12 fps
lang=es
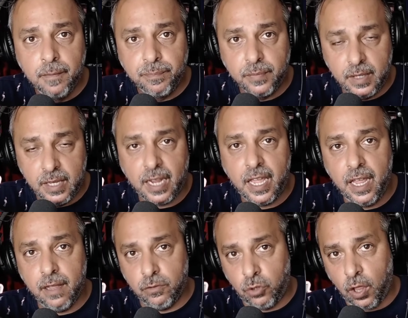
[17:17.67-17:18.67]
ya
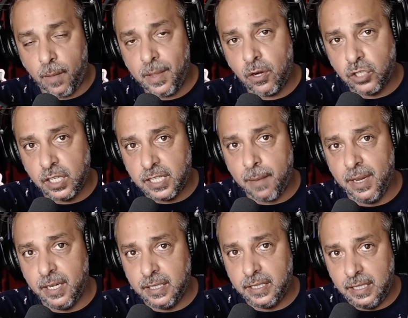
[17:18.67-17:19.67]
que todavía no se
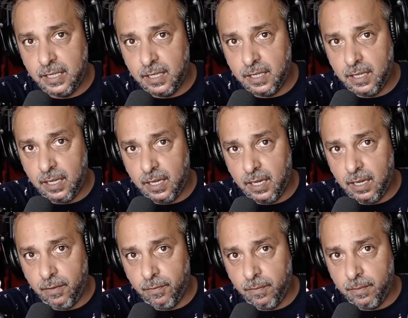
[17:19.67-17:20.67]
sabe si
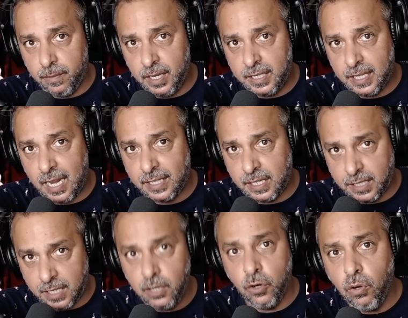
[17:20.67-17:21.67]
eh, es
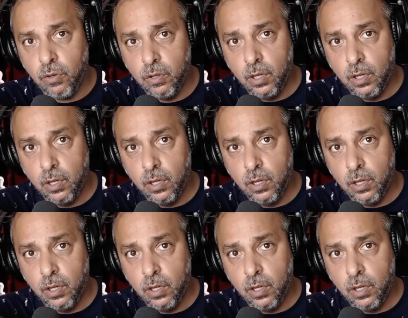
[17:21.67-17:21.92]
asesino,